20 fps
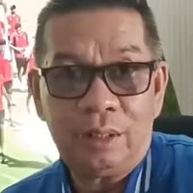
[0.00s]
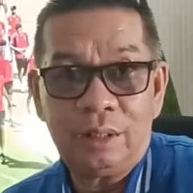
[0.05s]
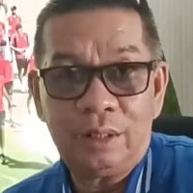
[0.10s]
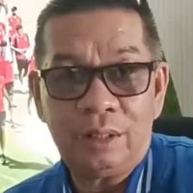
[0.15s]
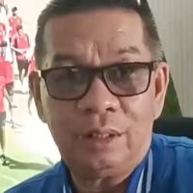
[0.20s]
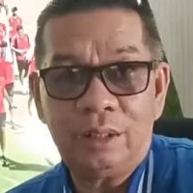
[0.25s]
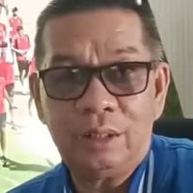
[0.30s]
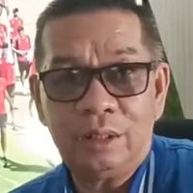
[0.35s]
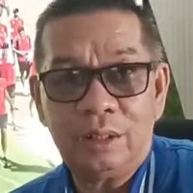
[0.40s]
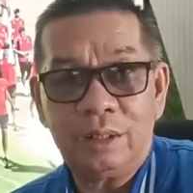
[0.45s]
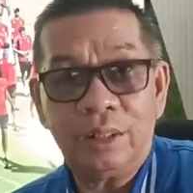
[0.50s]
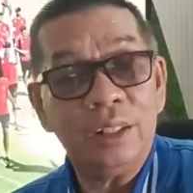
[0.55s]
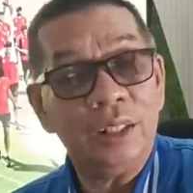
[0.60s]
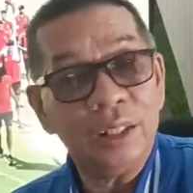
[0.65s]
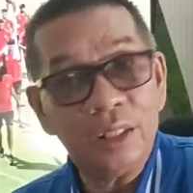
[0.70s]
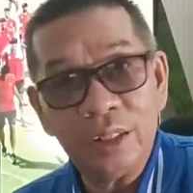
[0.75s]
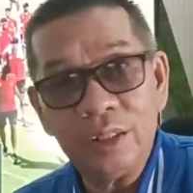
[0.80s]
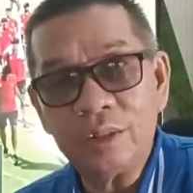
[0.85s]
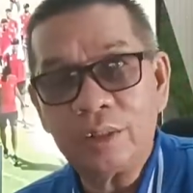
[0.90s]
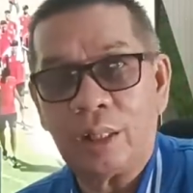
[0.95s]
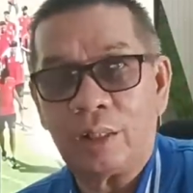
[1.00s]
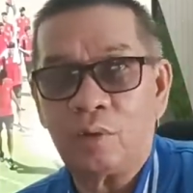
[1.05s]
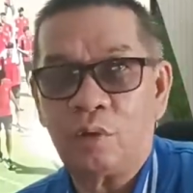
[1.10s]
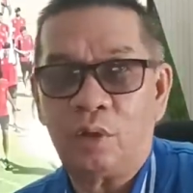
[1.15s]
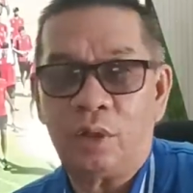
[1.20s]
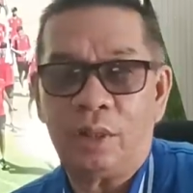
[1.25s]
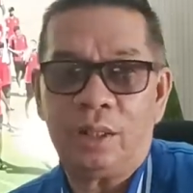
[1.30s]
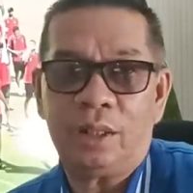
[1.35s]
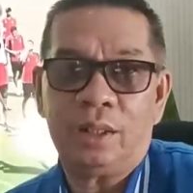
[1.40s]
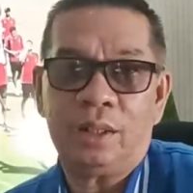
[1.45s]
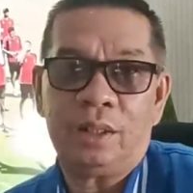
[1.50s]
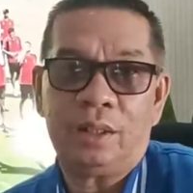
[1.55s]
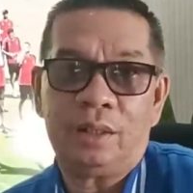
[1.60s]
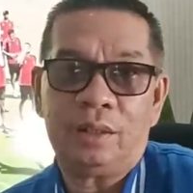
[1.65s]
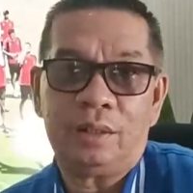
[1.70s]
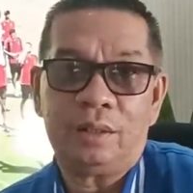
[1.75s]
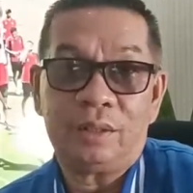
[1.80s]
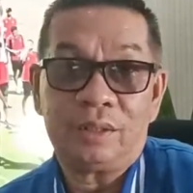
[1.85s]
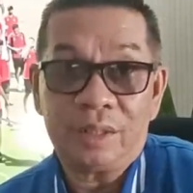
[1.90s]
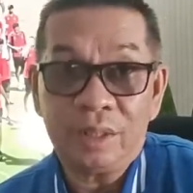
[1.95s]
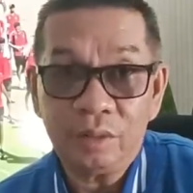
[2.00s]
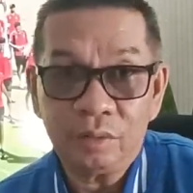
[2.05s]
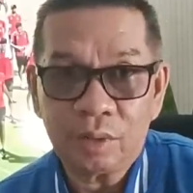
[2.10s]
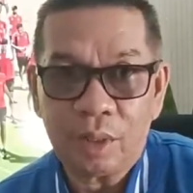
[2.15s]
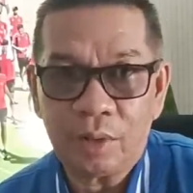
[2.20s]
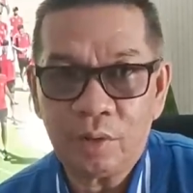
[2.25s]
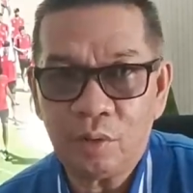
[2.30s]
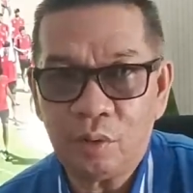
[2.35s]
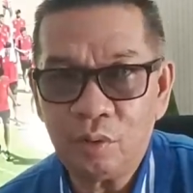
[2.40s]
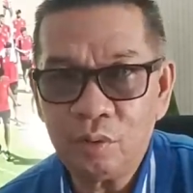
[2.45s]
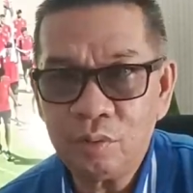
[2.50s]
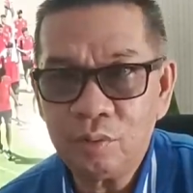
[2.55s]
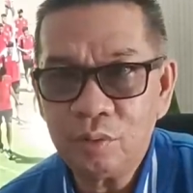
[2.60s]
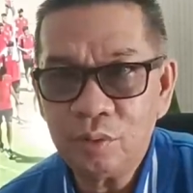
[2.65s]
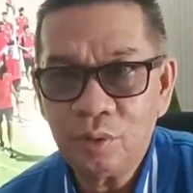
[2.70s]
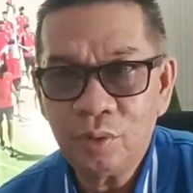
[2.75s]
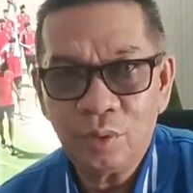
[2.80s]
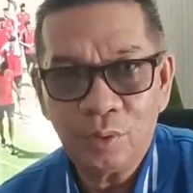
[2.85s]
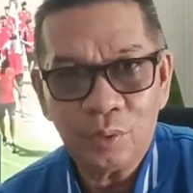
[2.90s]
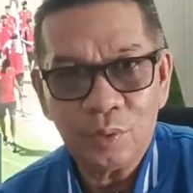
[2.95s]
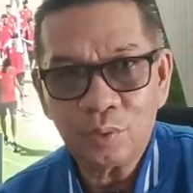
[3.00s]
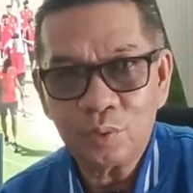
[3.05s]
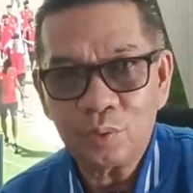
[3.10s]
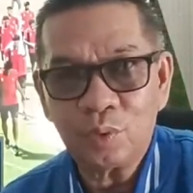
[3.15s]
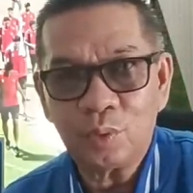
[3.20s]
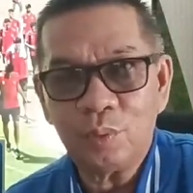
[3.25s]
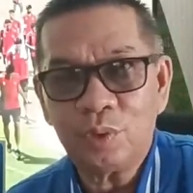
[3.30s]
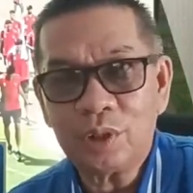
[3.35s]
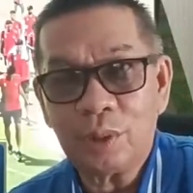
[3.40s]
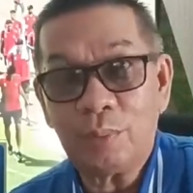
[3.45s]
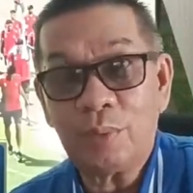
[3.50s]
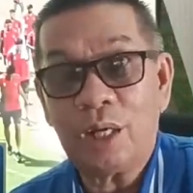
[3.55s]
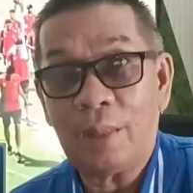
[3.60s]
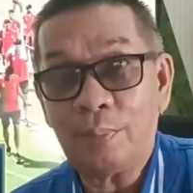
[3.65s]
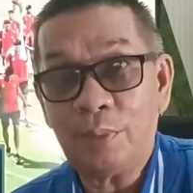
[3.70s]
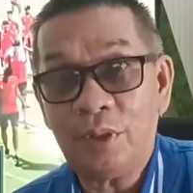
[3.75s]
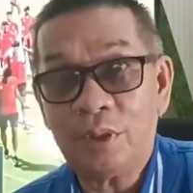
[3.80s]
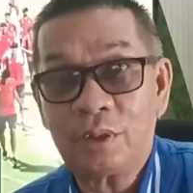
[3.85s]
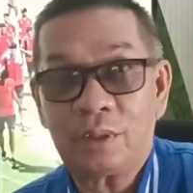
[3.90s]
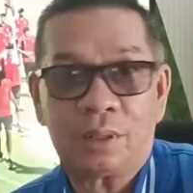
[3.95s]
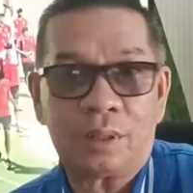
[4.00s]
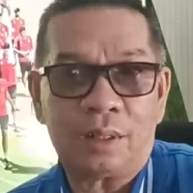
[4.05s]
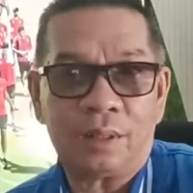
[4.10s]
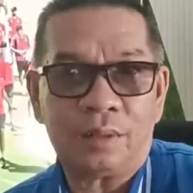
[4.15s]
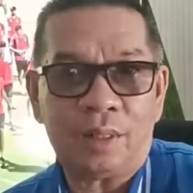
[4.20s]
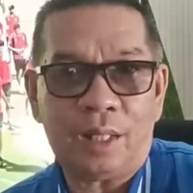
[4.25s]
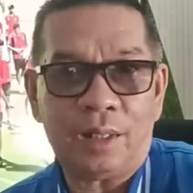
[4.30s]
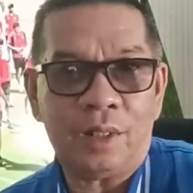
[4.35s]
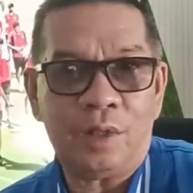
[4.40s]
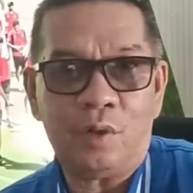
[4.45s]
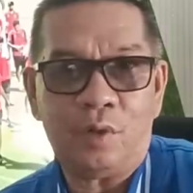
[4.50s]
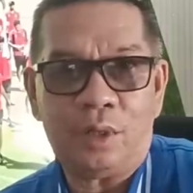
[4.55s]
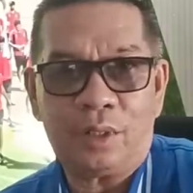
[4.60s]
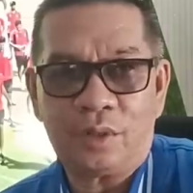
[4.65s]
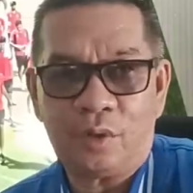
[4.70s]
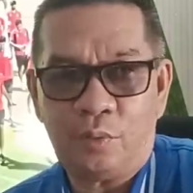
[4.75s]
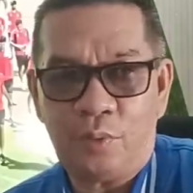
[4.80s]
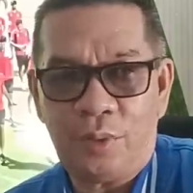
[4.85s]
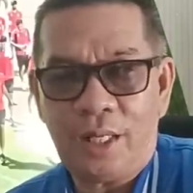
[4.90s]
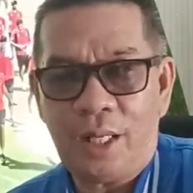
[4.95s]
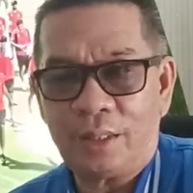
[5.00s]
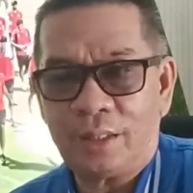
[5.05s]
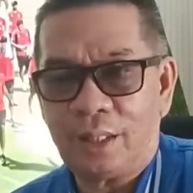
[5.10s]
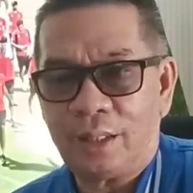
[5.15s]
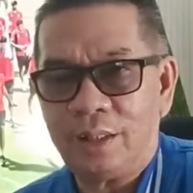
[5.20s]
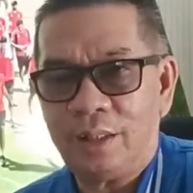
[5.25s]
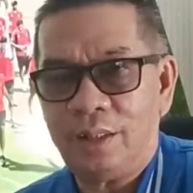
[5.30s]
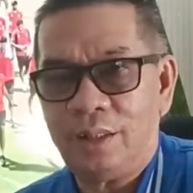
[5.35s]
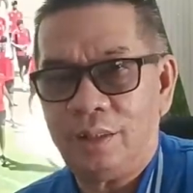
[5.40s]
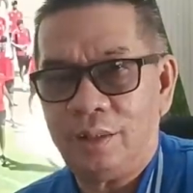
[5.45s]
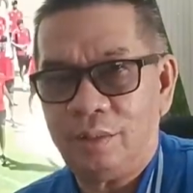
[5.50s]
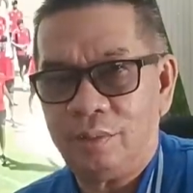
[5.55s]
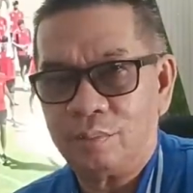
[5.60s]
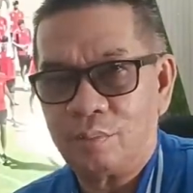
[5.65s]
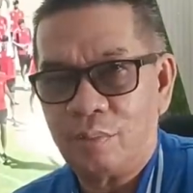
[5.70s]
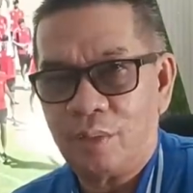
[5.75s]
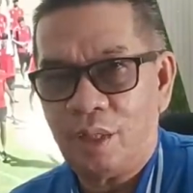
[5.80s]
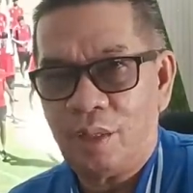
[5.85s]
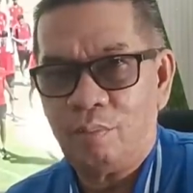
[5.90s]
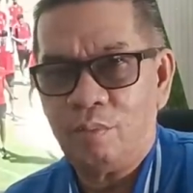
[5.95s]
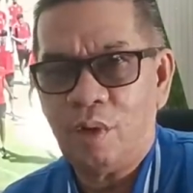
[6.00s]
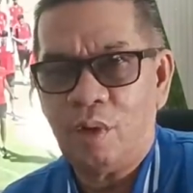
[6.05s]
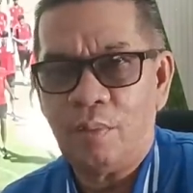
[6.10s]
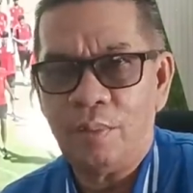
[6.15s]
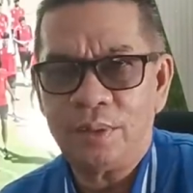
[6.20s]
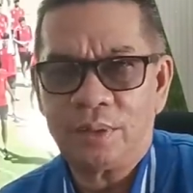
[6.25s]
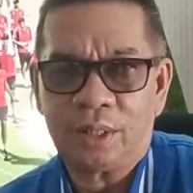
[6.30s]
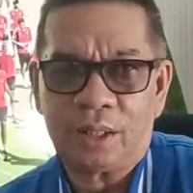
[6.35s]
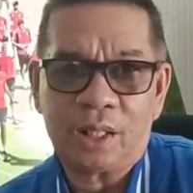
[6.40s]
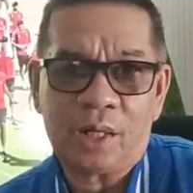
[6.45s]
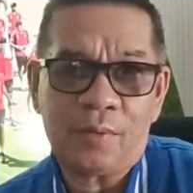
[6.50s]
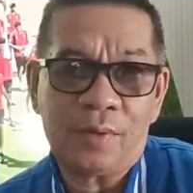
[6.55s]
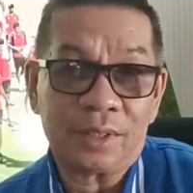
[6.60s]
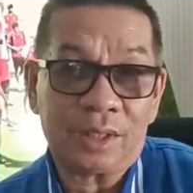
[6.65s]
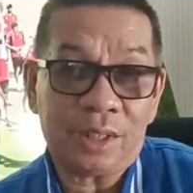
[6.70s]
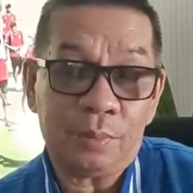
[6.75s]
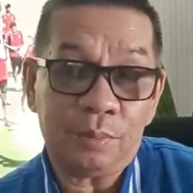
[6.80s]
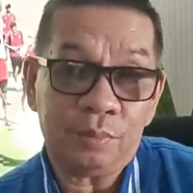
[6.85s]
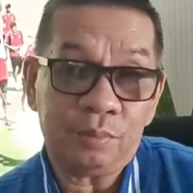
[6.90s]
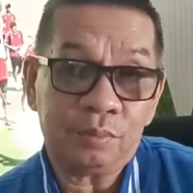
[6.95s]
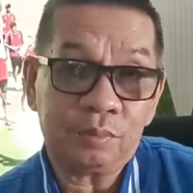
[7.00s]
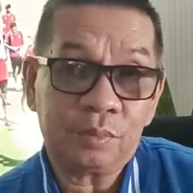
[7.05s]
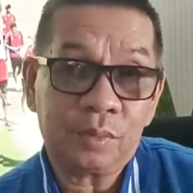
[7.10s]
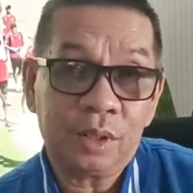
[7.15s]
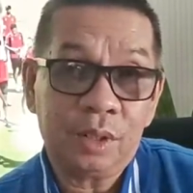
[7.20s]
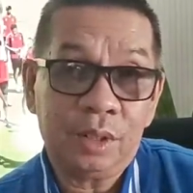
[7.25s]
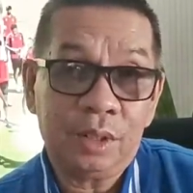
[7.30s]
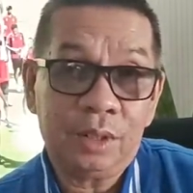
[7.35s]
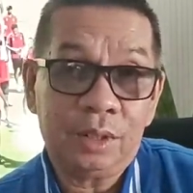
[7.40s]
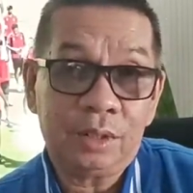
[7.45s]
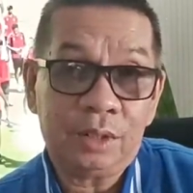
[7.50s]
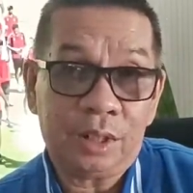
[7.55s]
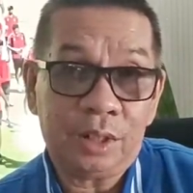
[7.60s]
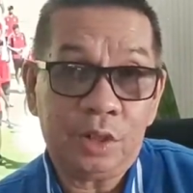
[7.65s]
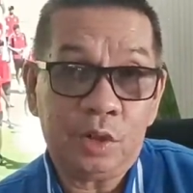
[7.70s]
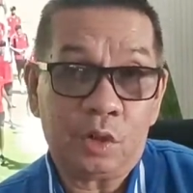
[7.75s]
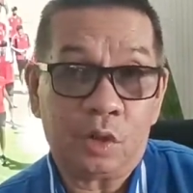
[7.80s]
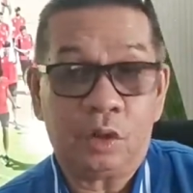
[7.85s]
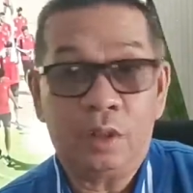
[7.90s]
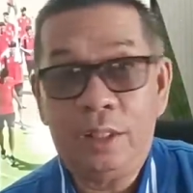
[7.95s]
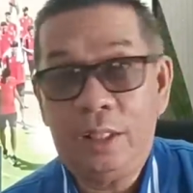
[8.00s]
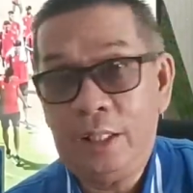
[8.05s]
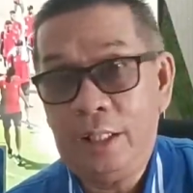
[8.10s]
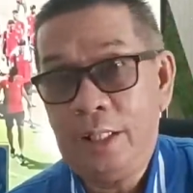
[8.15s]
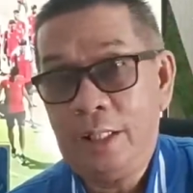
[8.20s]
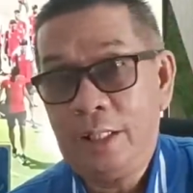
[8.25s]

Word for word: uh, diinginkan oleh Sintayong untuk bisa melapis Nadeo Argawinata di bawah mister gawang tim senior.